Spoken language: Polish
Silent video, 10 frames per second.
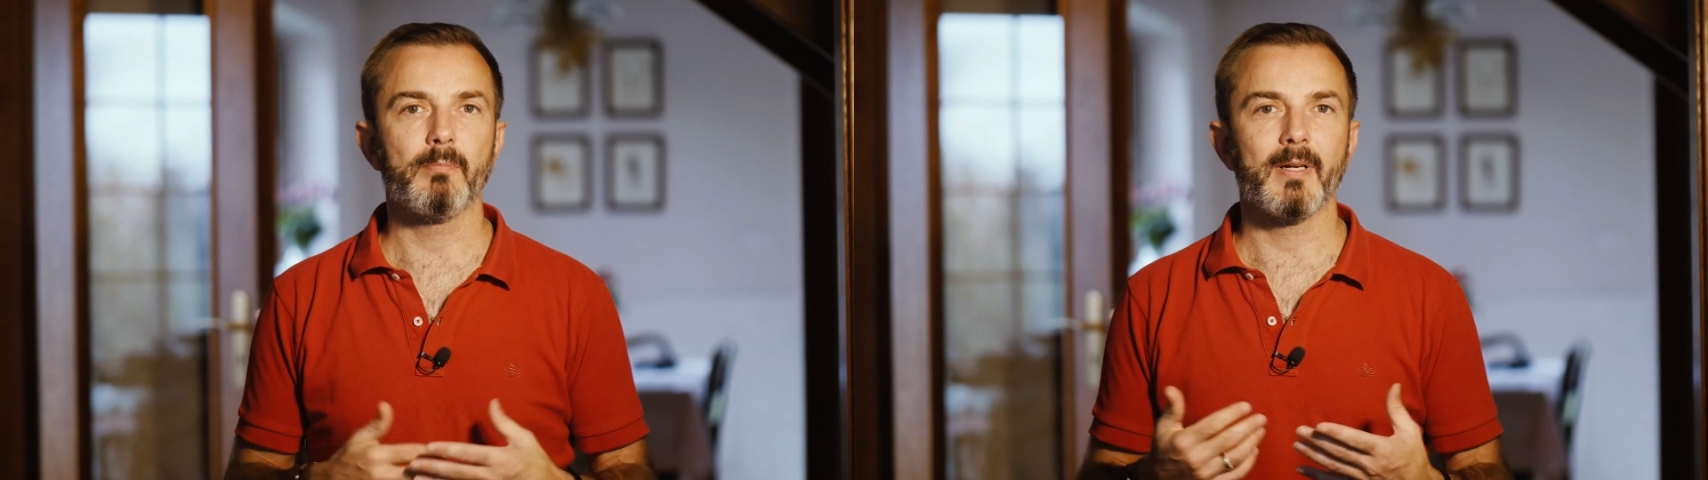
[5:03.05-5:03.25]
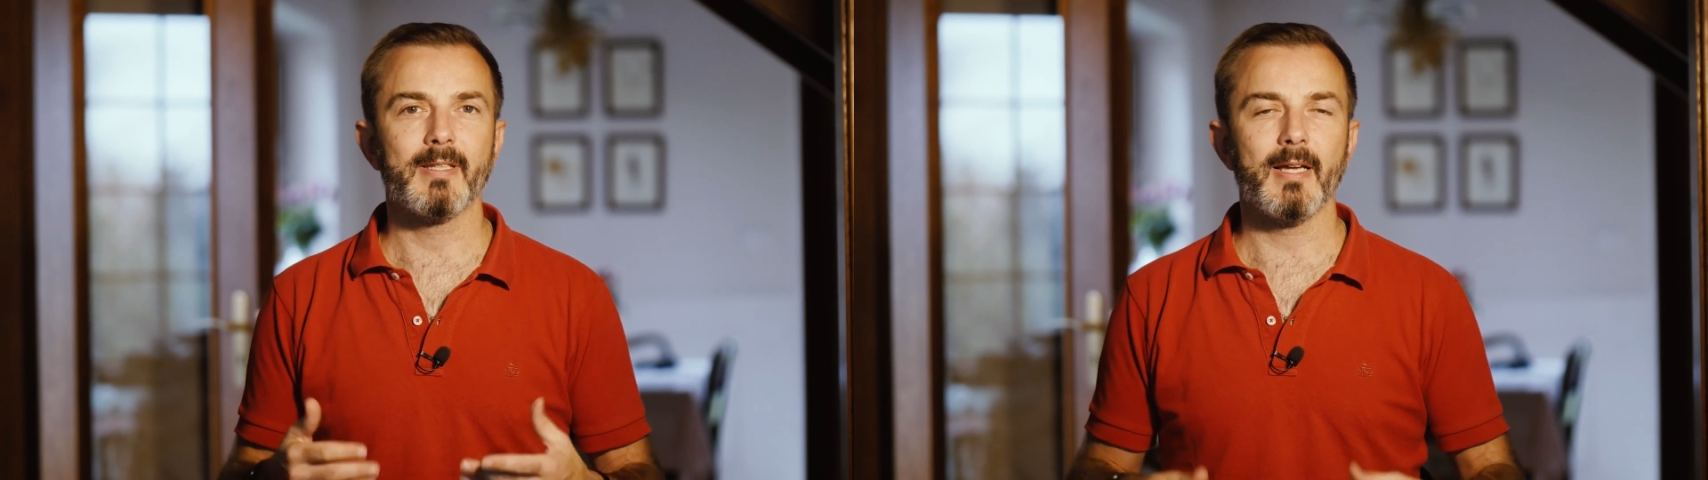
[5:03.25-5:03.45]

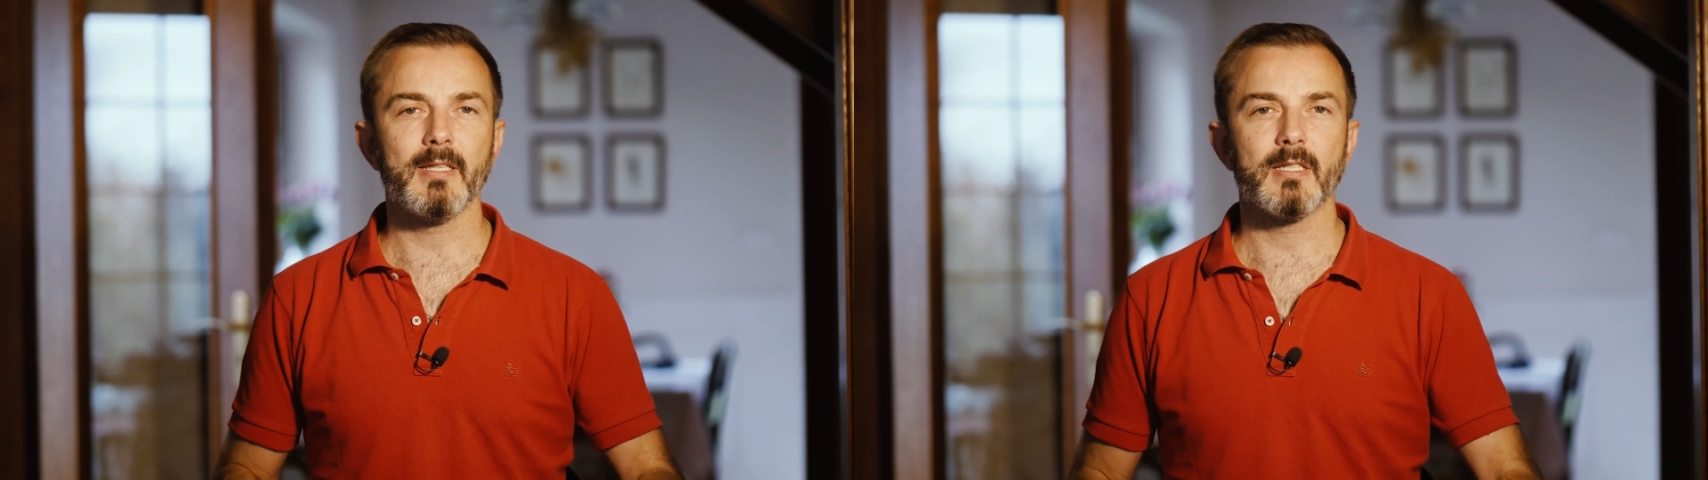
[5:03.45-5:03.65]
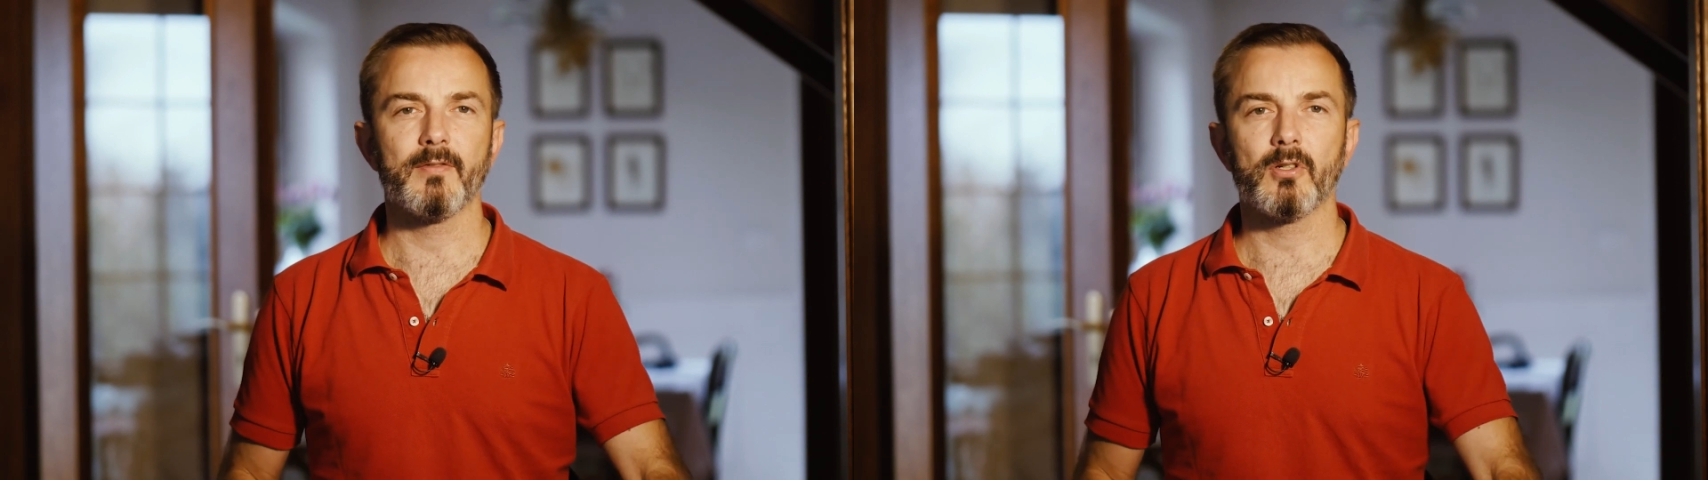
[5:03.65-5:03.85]

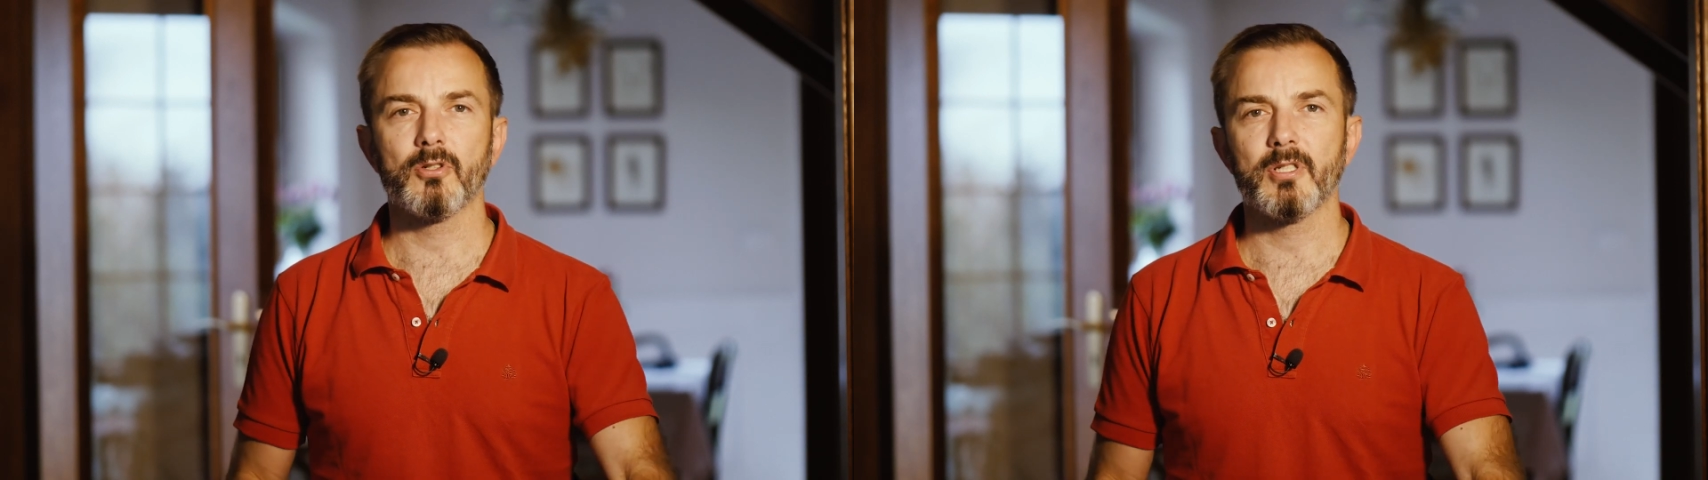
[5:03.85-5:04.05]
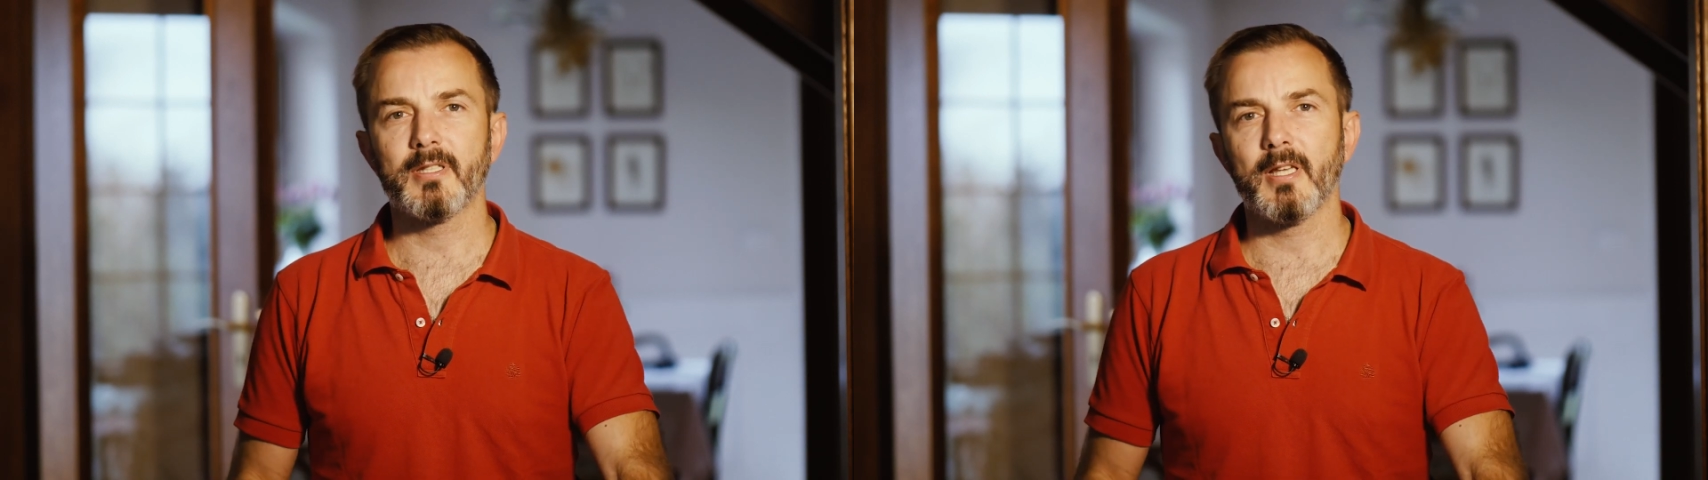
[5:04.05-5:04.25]
badania z
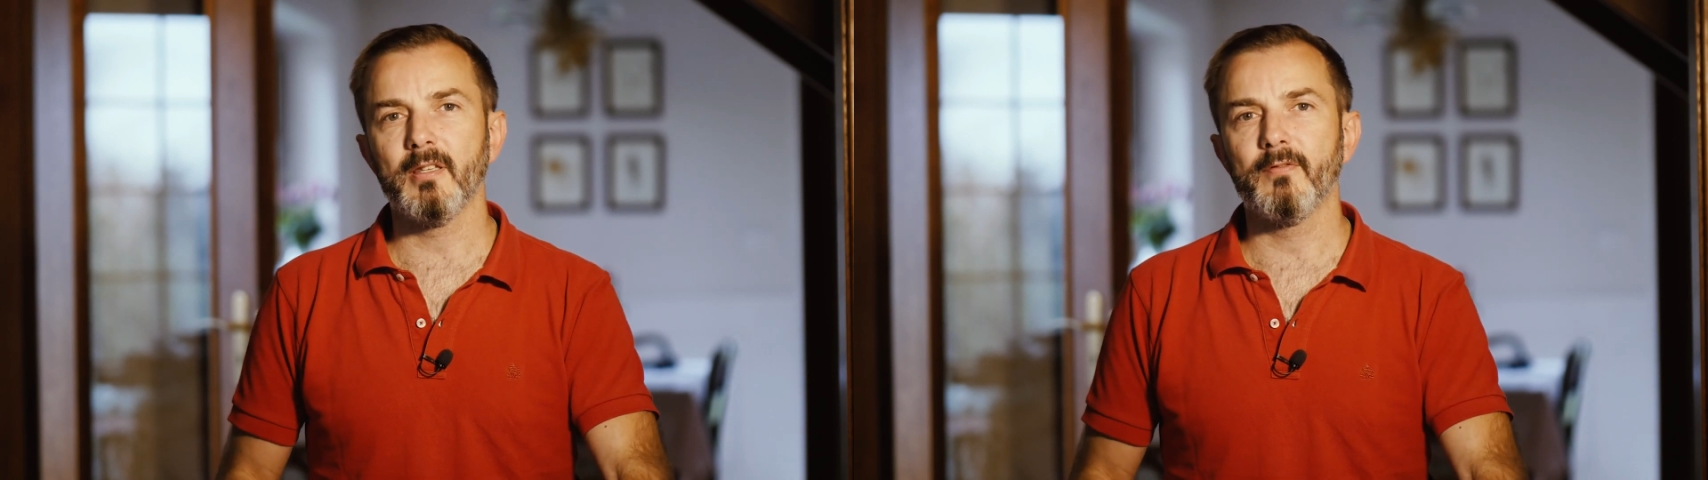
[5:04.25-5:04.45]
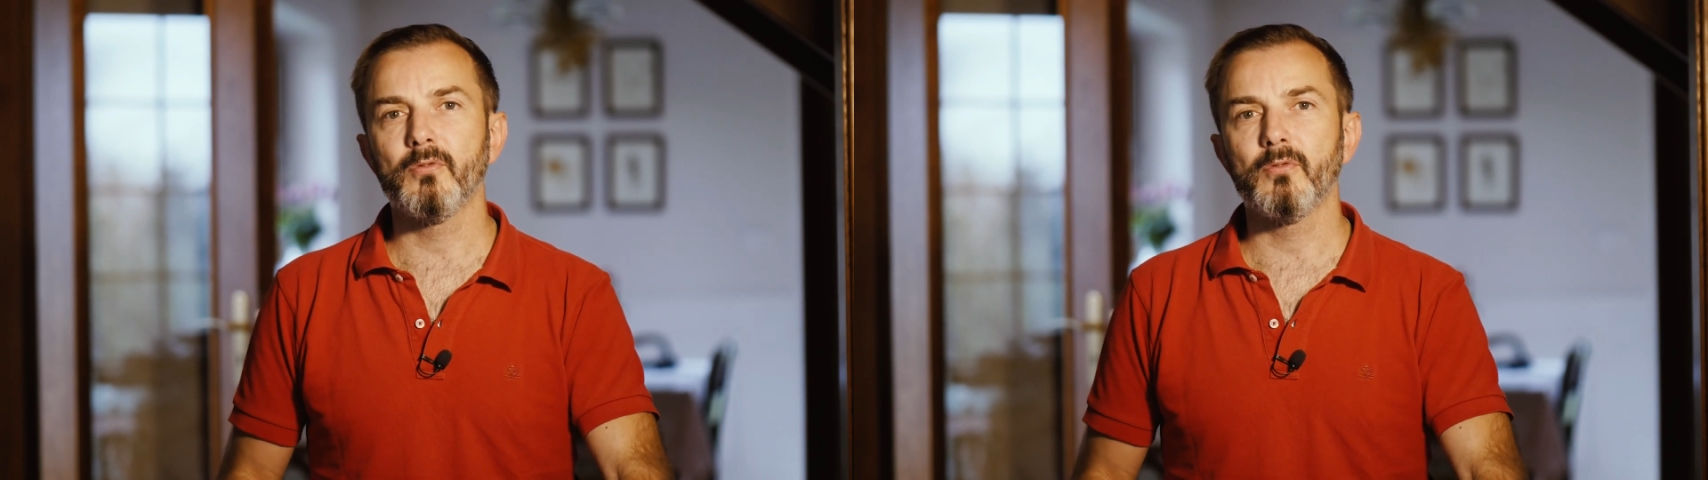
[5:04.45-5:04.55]
wykorzystaniem